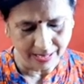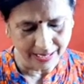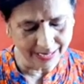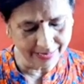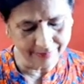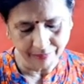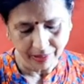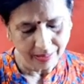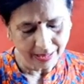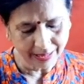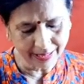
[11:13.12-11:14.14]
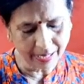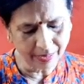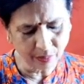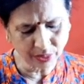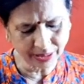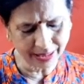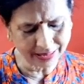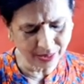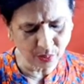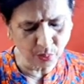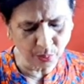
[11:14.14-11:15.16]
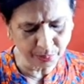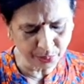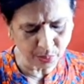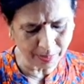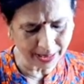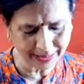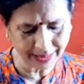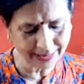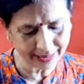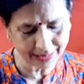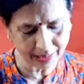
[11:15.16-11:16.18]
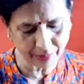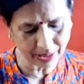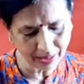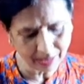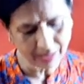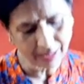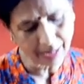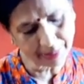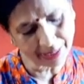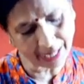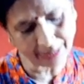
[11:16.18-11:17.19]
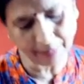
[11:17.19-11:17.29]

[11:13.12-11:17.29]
আর এটা করতে যে খুব সময় যায় সেটাও না আমার রান্না